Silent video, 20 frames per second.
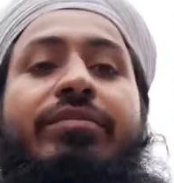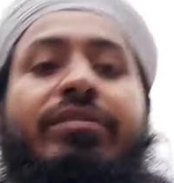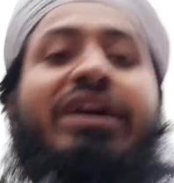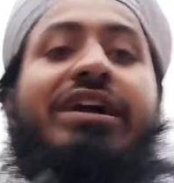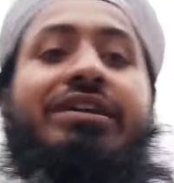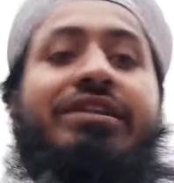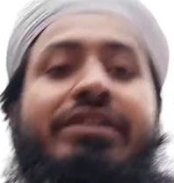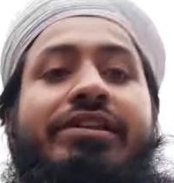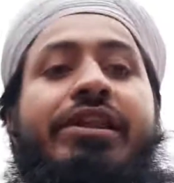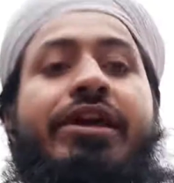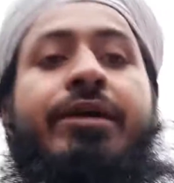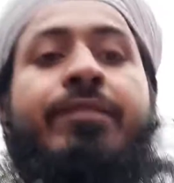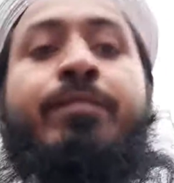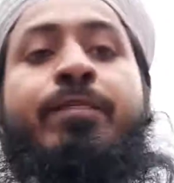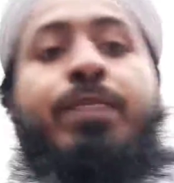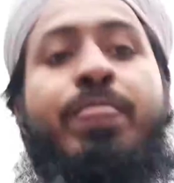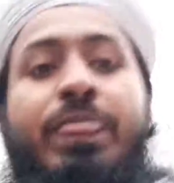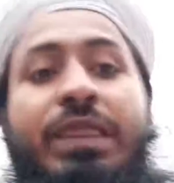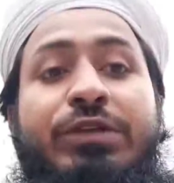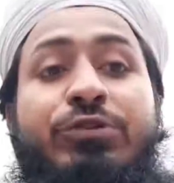টাইম হাঁটেন না
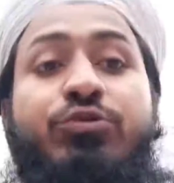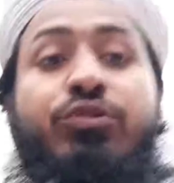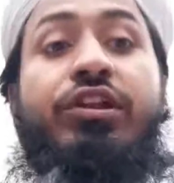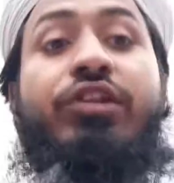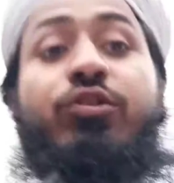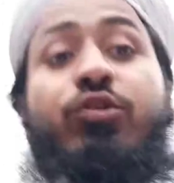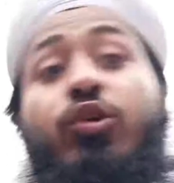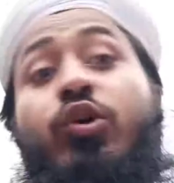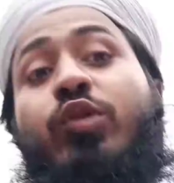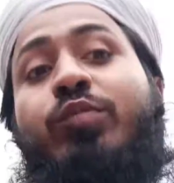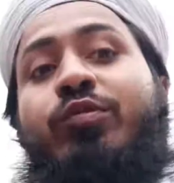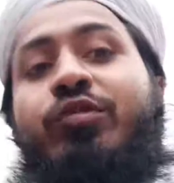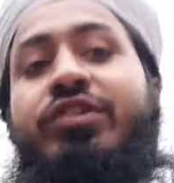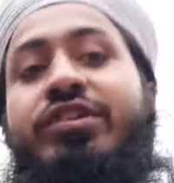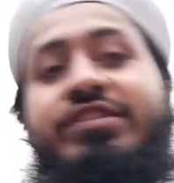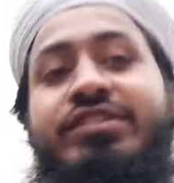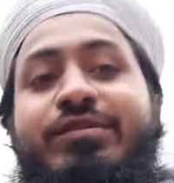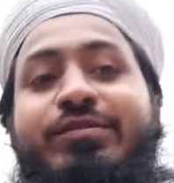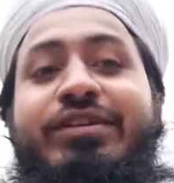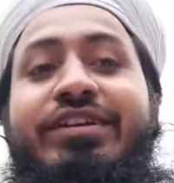শরীর গরম
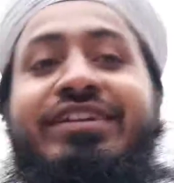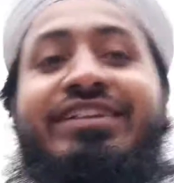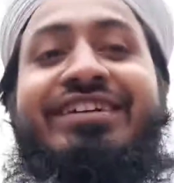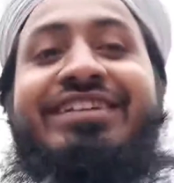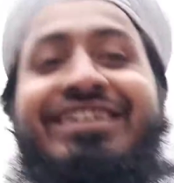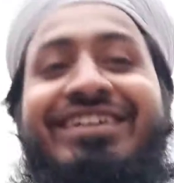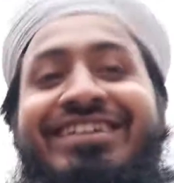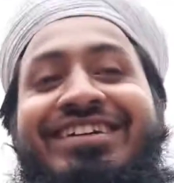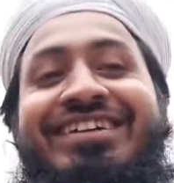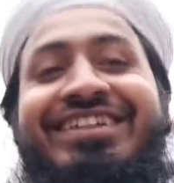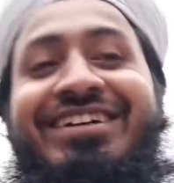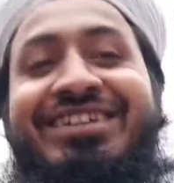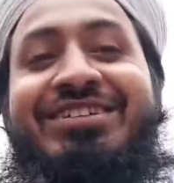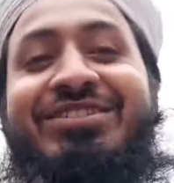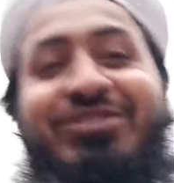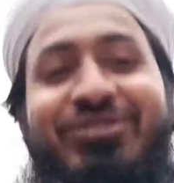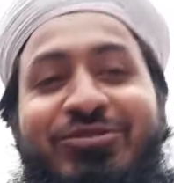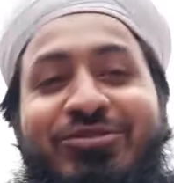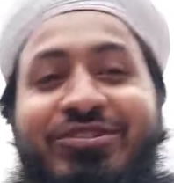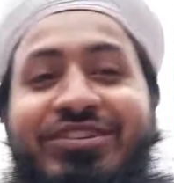হয়ে যাবে
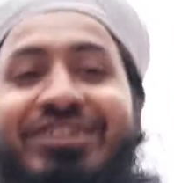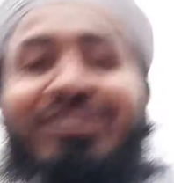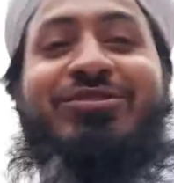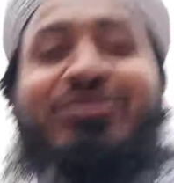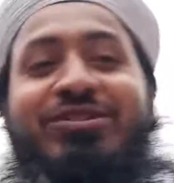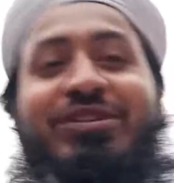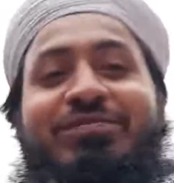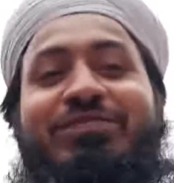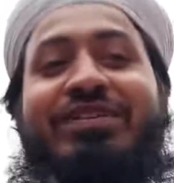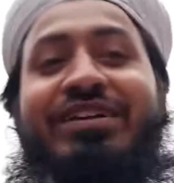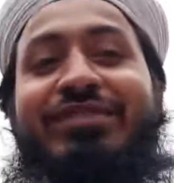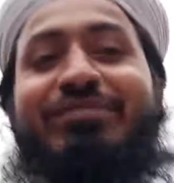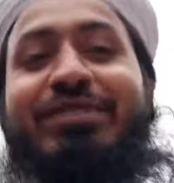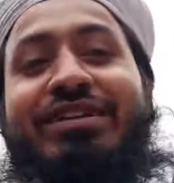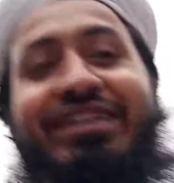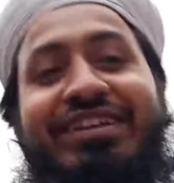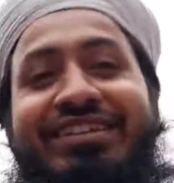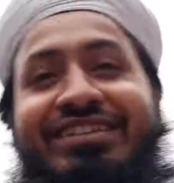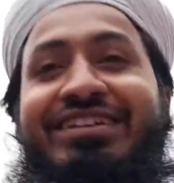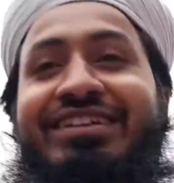তখন কিন্তু আপনার
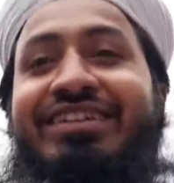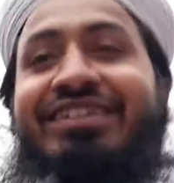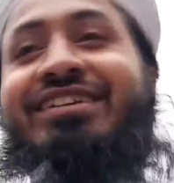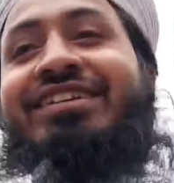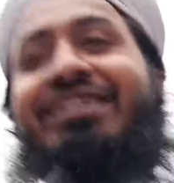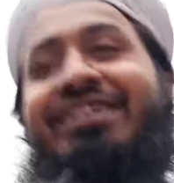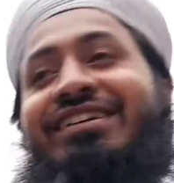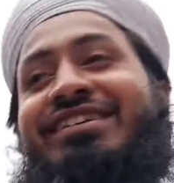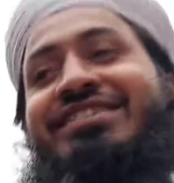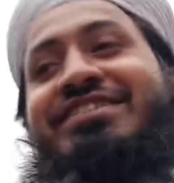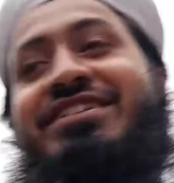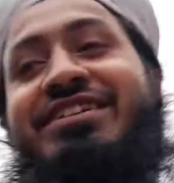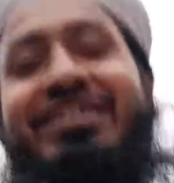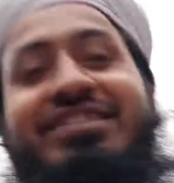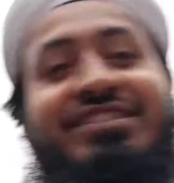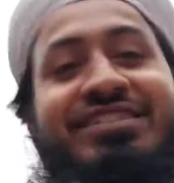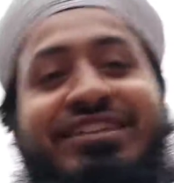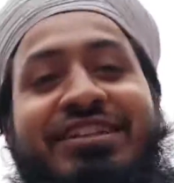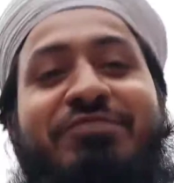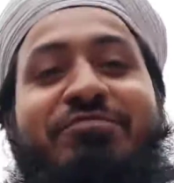মানে এই যে শীত
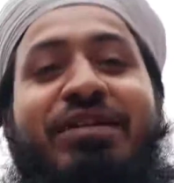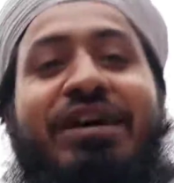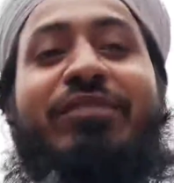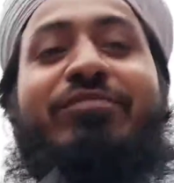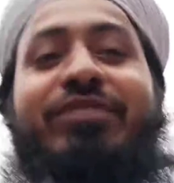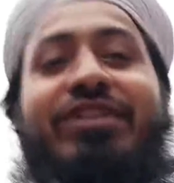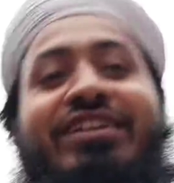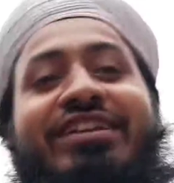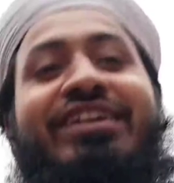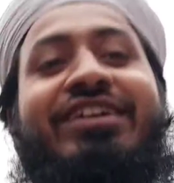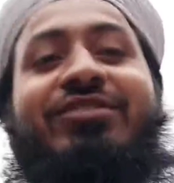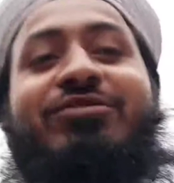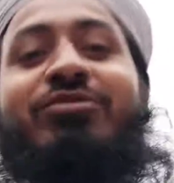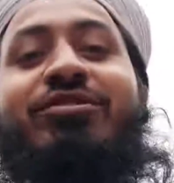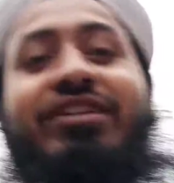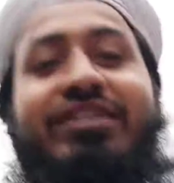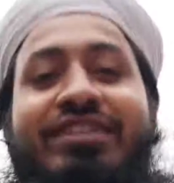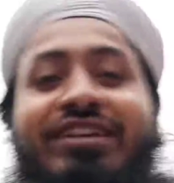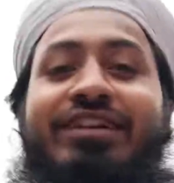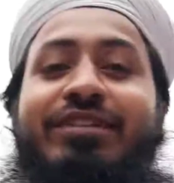শীত ভাব এটা কিন্তু
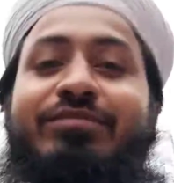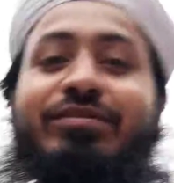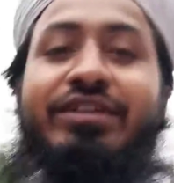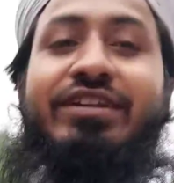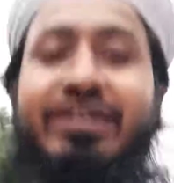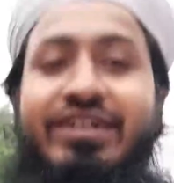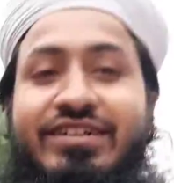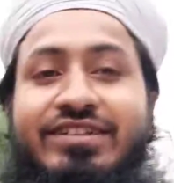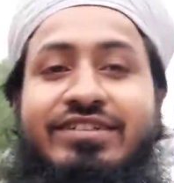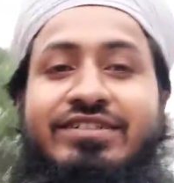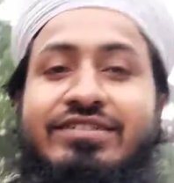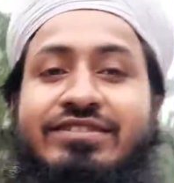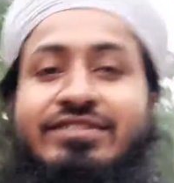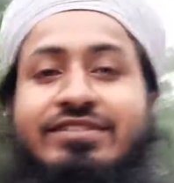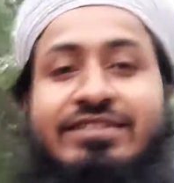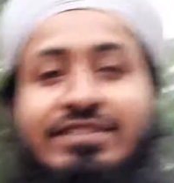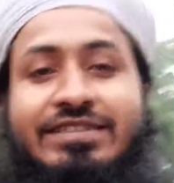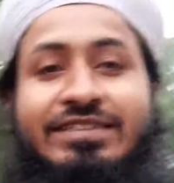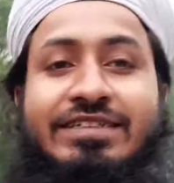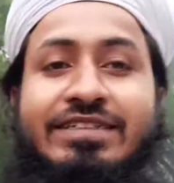আর থাকবে না
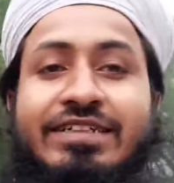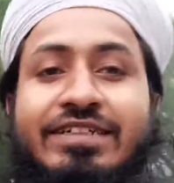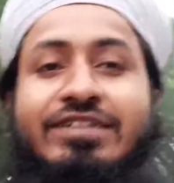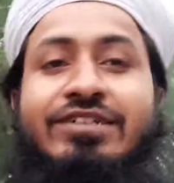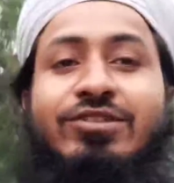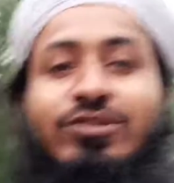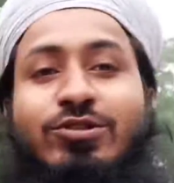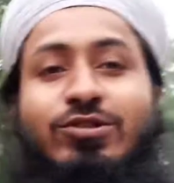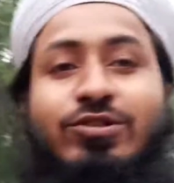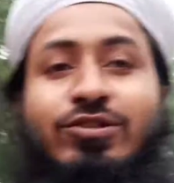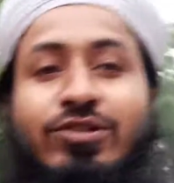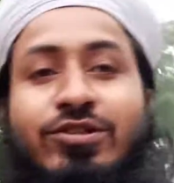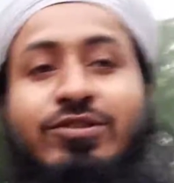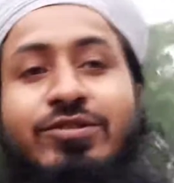তো